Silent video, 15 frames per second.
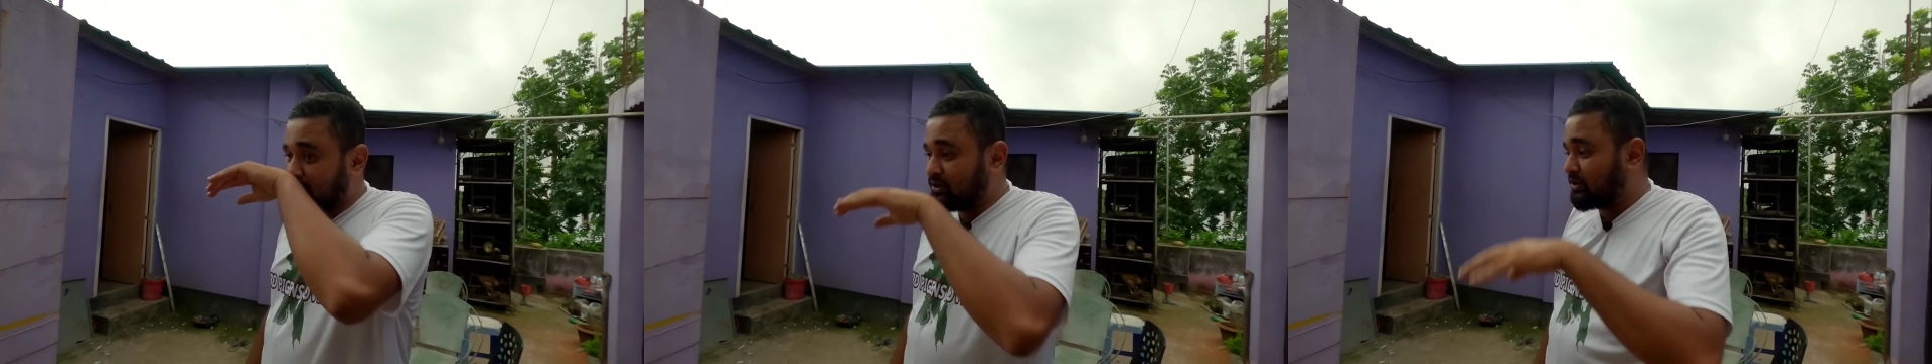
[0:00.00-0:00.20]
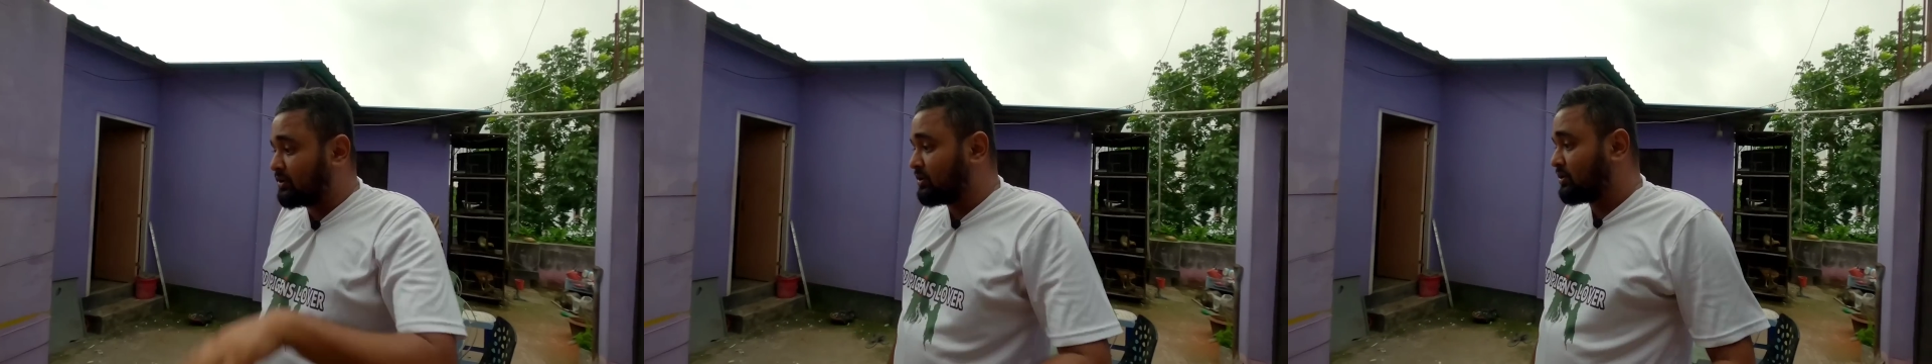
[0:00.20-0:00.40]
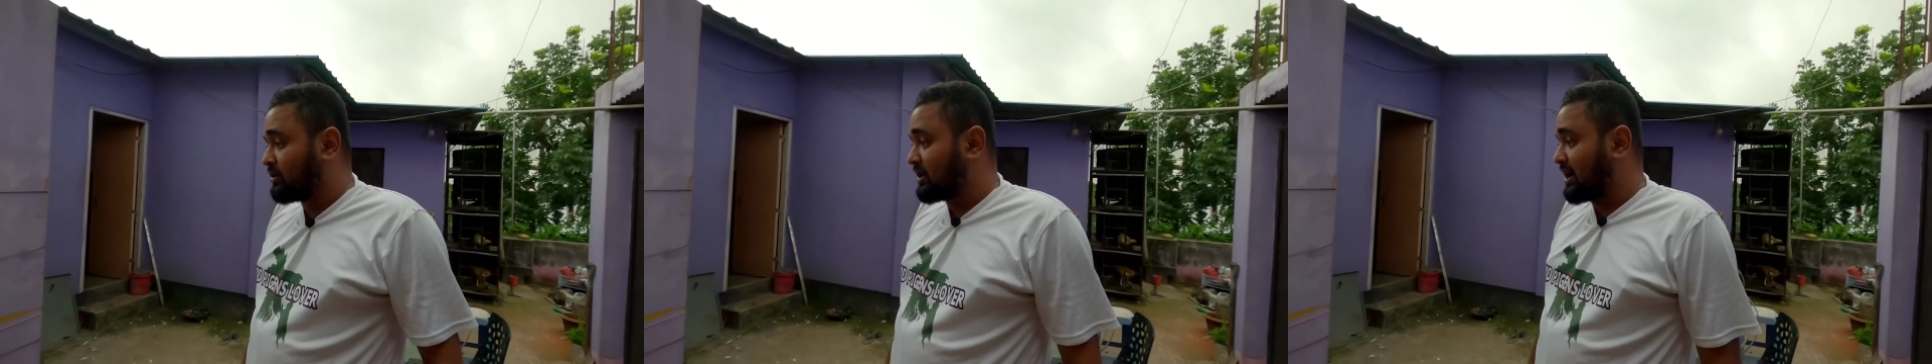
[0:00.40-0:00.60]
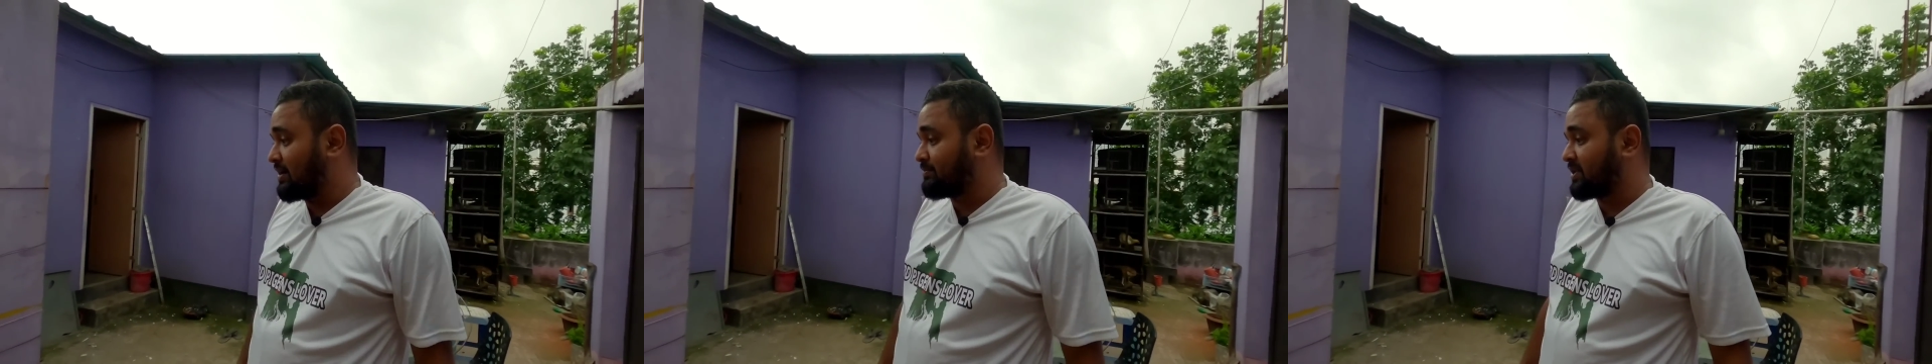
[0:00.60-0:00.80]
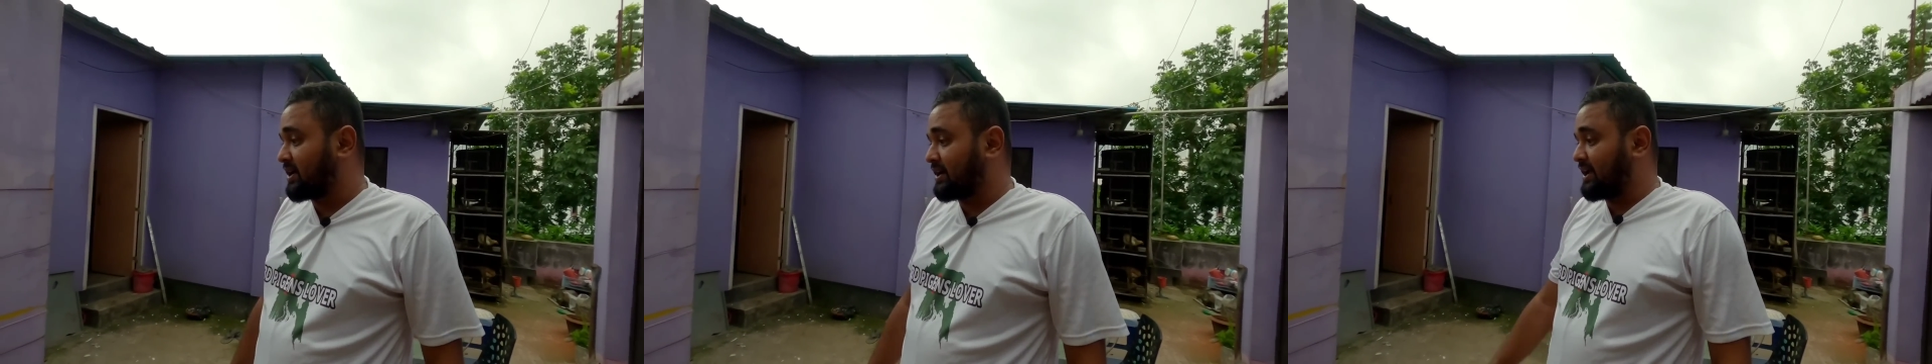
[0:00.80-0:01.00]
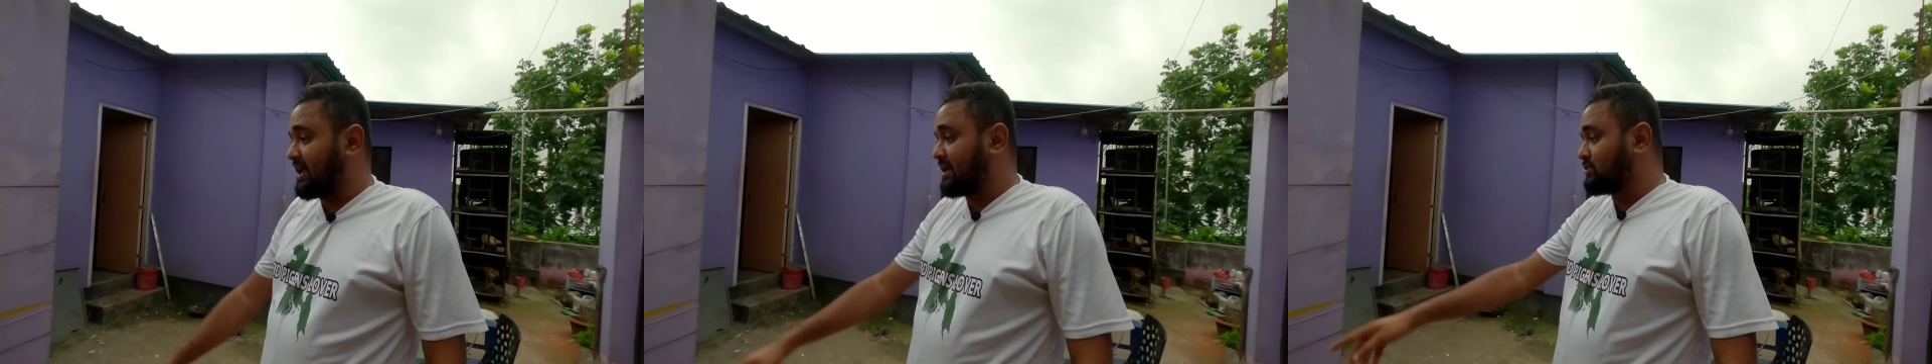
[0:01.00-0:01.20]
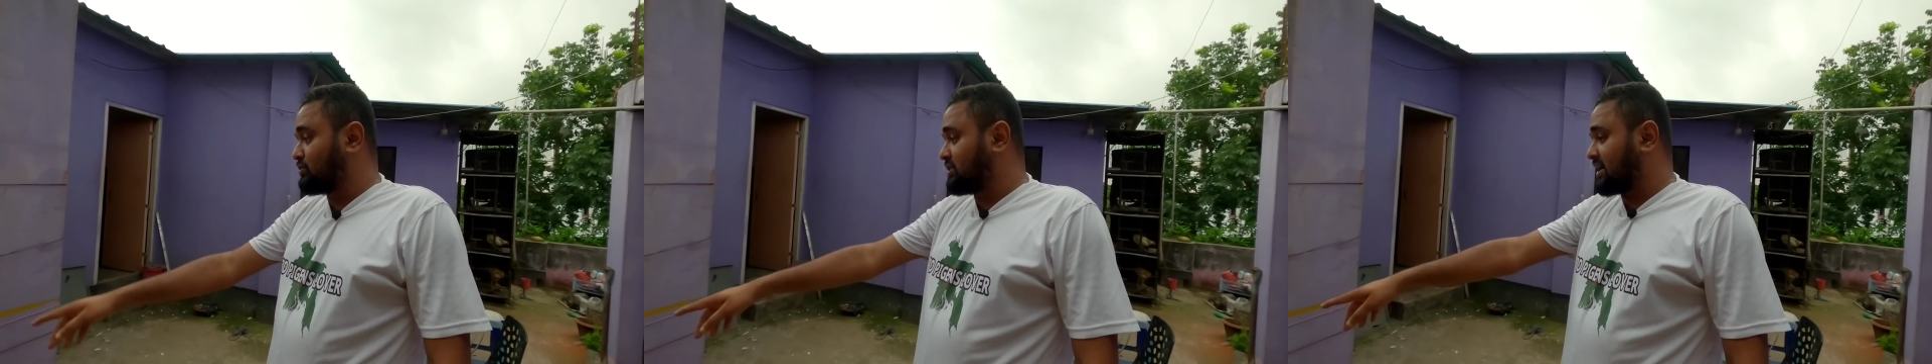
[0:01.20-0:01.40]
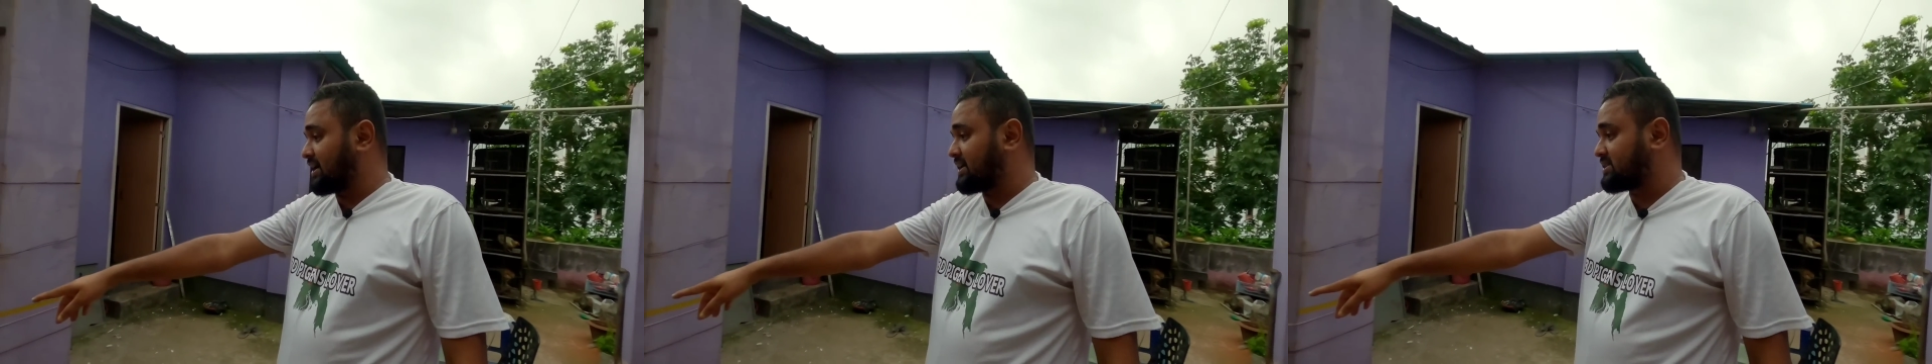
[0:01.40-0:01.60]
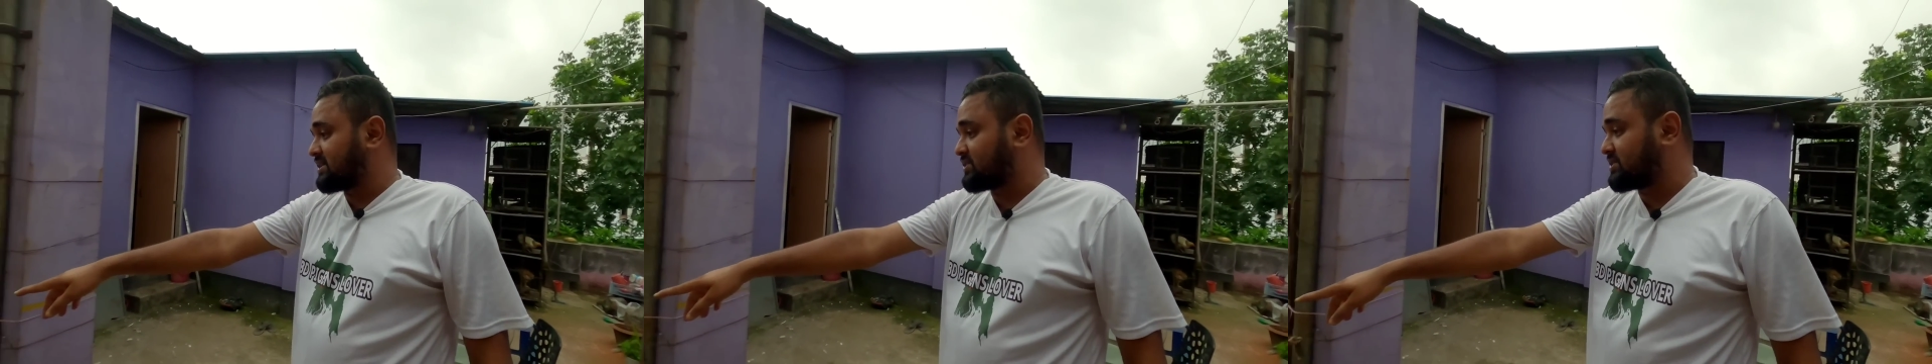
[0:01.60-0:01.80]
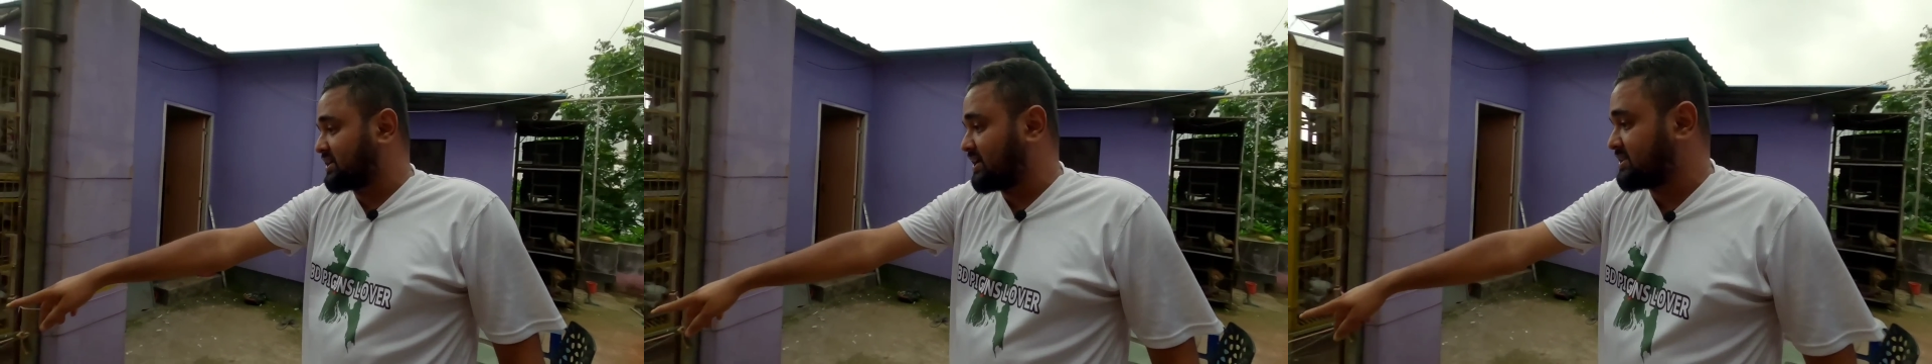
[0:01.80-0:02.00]
তো আপনার এই দুইটা
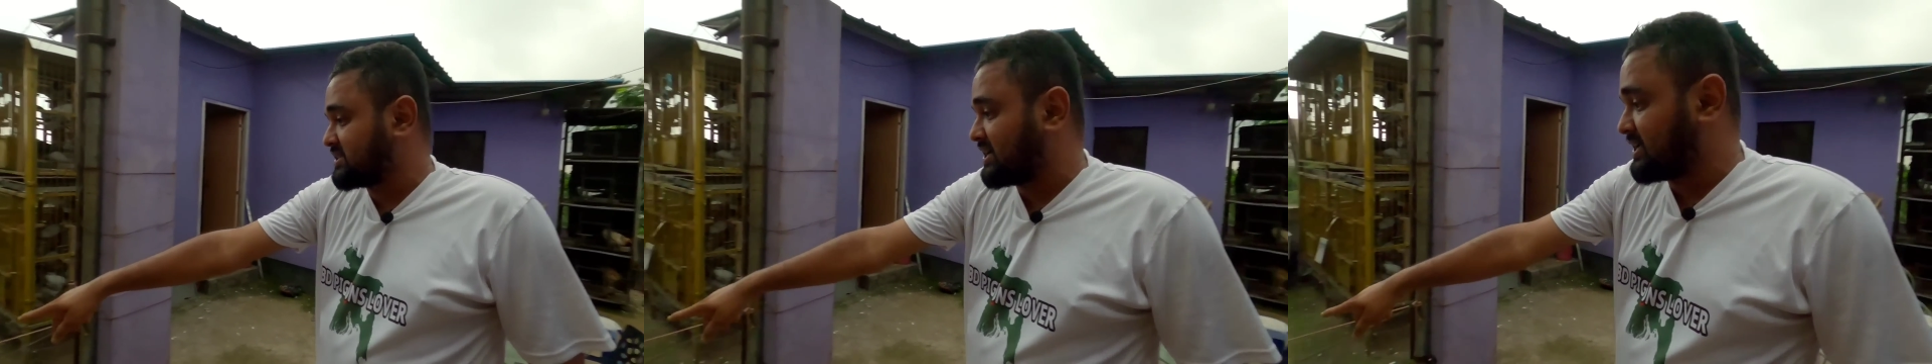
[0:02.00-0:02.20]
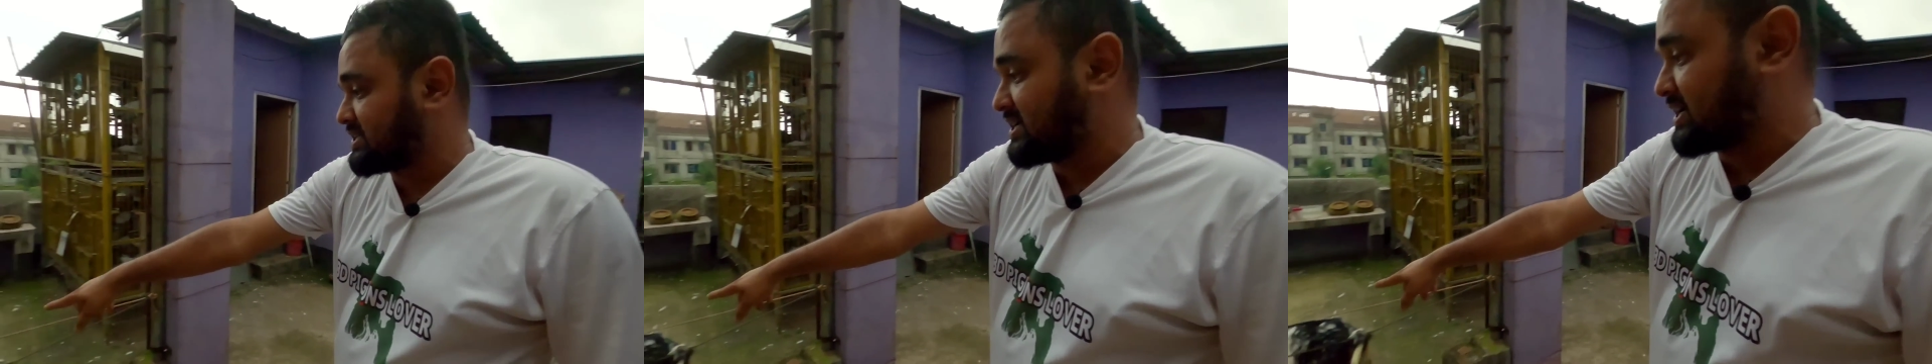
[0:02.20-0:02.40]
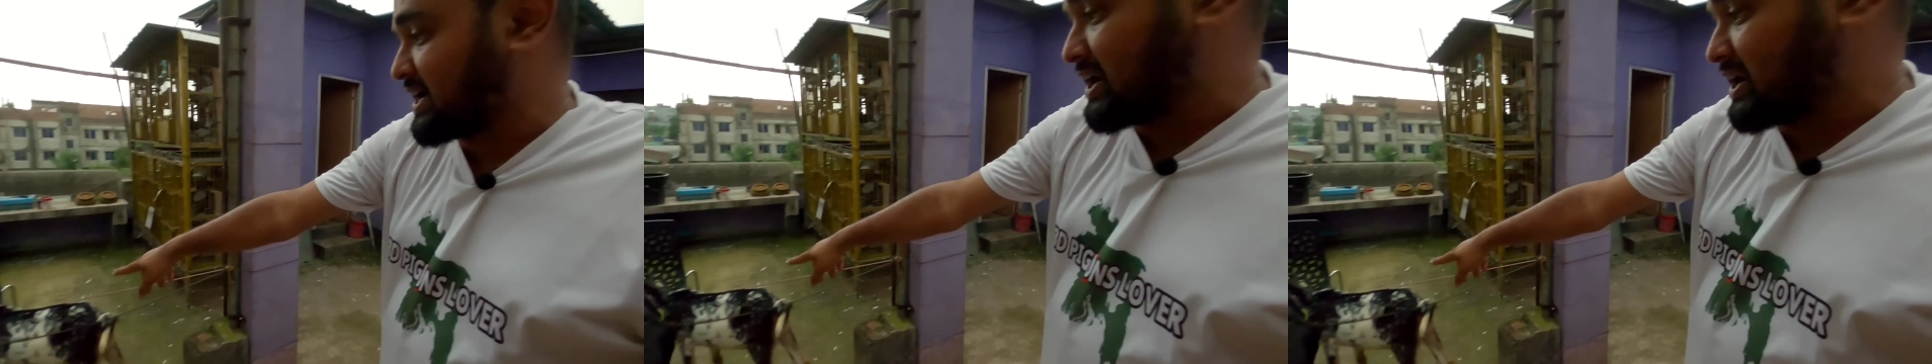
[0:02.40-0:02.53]
গেছে হচ্ছে এই যে এই